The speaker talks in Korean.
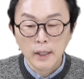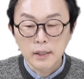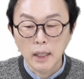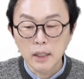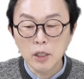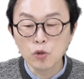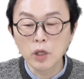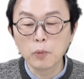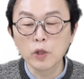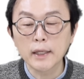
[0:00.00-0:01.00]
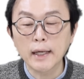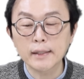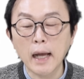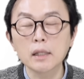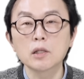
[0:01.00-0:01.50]
자, 이율이
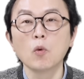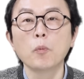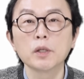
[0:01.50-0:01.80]
보니까 사 점 오